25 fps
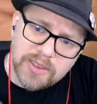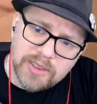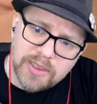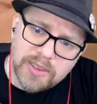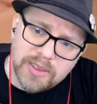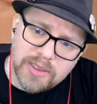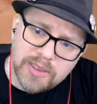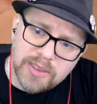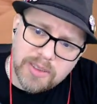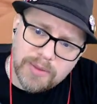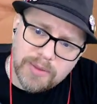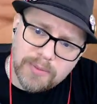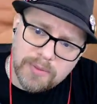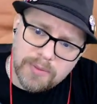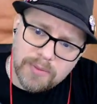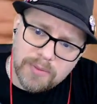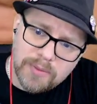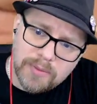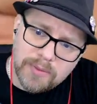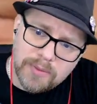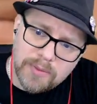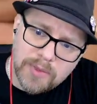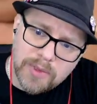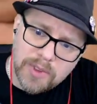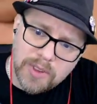hier in dem.
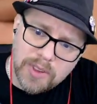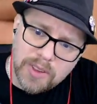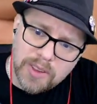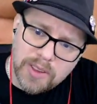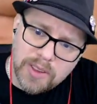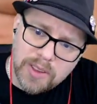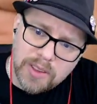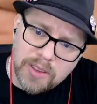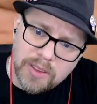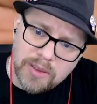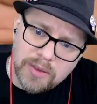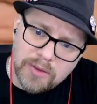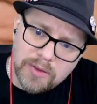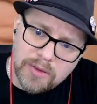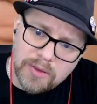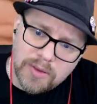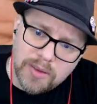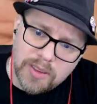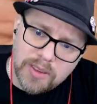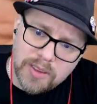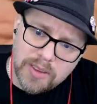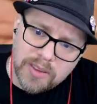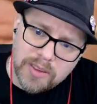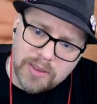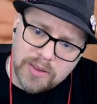
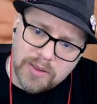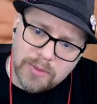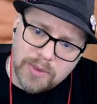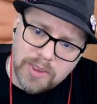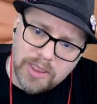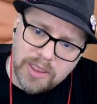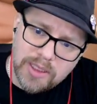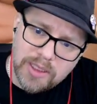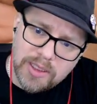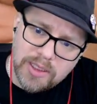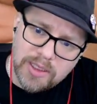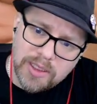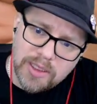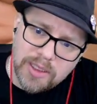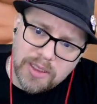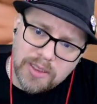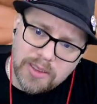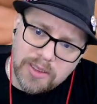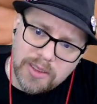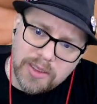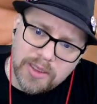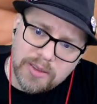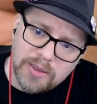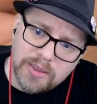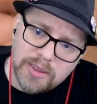Wenn ich das im Licht drehe,
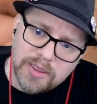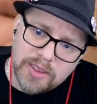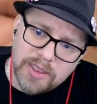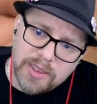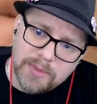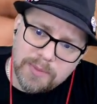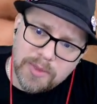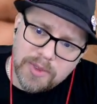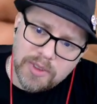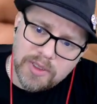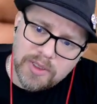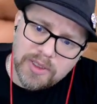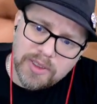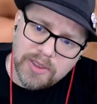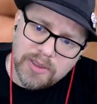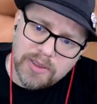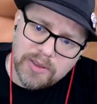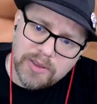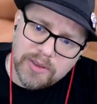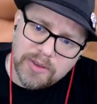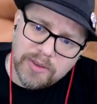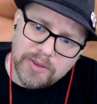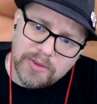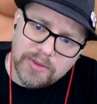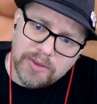nee, so sieht man
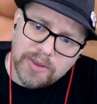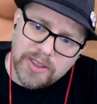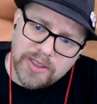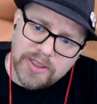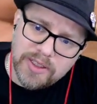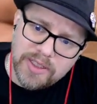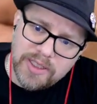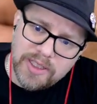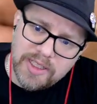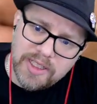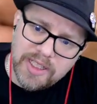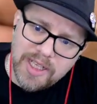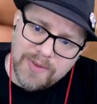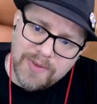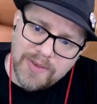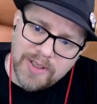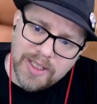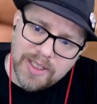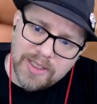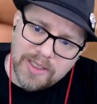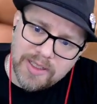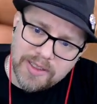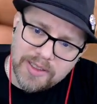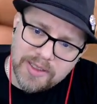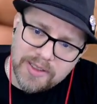das sieht die
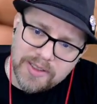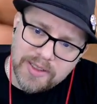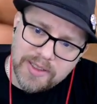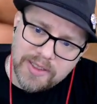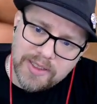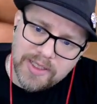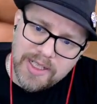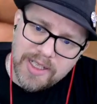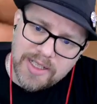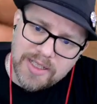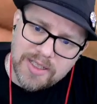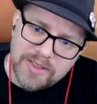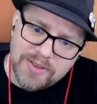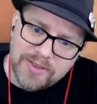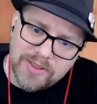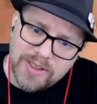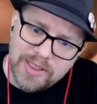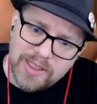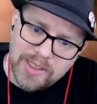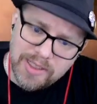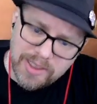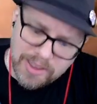Kamera nicht. Das sind ganz viele